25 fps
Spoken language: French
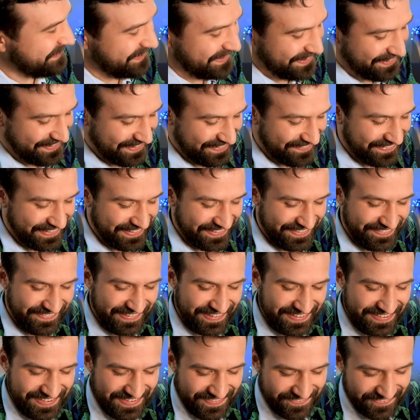Ok, ça marche.
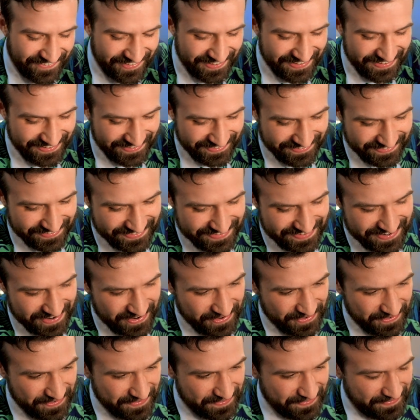Merci. vous allez,
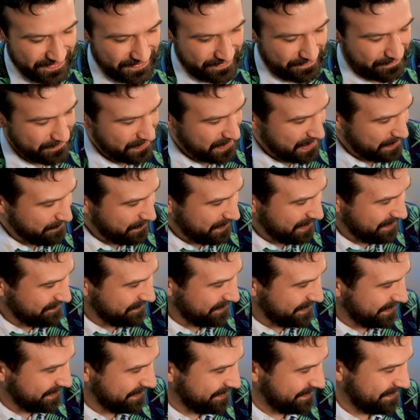ciao. Bon après-midi.